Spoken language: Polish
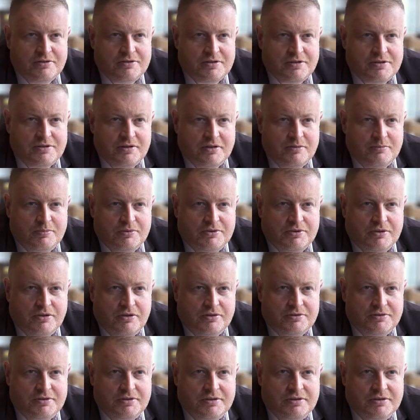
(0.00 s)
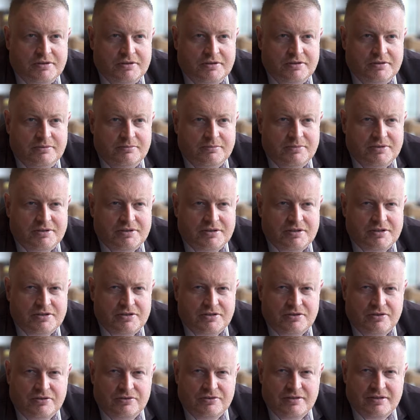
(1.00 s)
do tego zaczynają podchodzić i myślę,
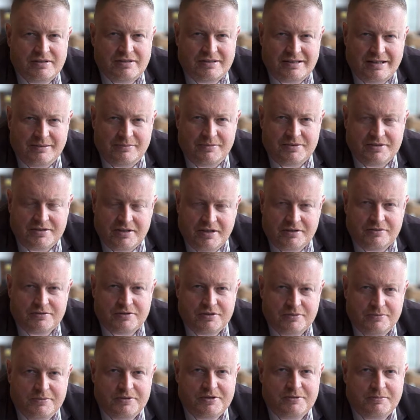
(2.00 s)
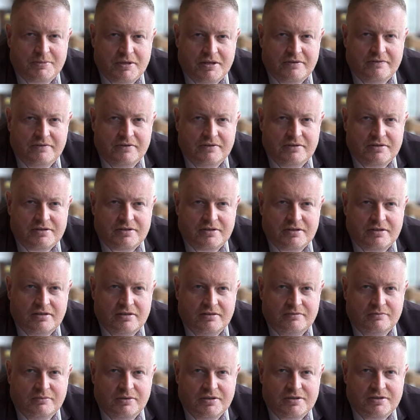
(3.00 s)
że oni sami zdają sobie sprawę,
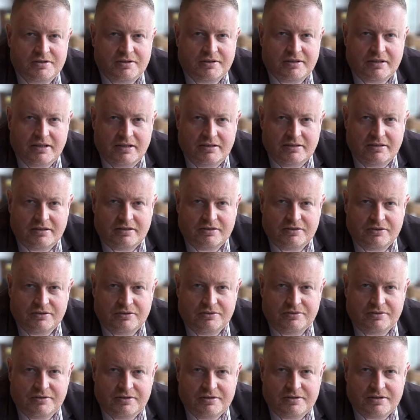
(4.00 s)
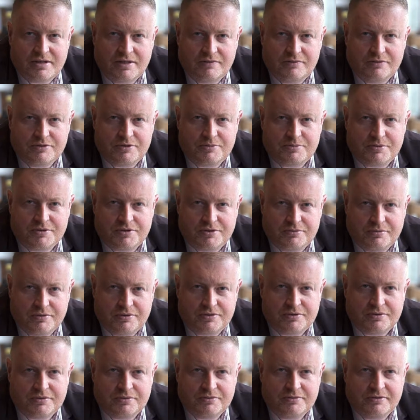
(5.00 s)
że właśnie kelner to jest zawód z
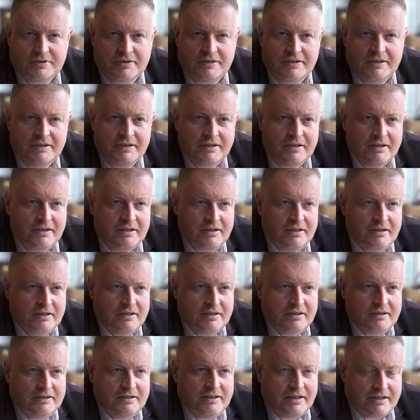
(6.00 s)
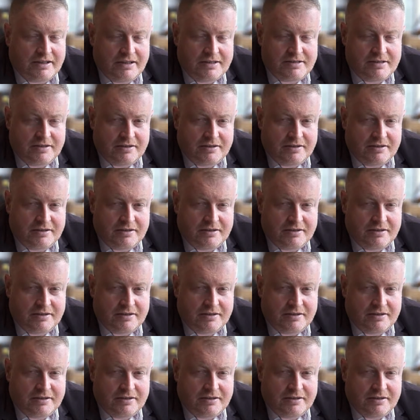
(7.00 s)
przyszłością. Jakie